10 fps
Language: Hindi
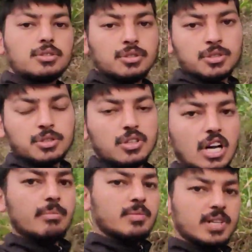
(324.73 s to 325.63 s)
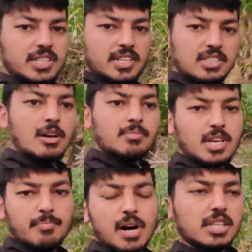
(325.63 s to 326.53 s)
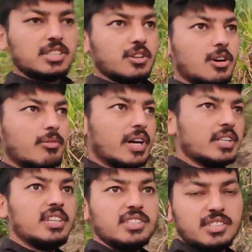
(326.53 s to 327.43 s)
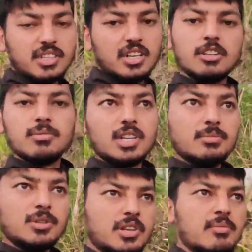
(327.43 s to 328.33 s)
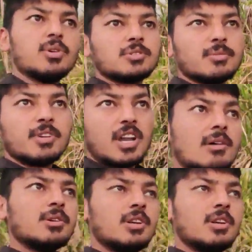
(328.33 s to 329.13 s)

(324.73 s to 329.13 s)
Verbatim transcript: तो दोस्तों अभी बज रहे हैं शाम के पाँच और भाई दिन से गर्म गर्म हो रही है मौसम ख़राब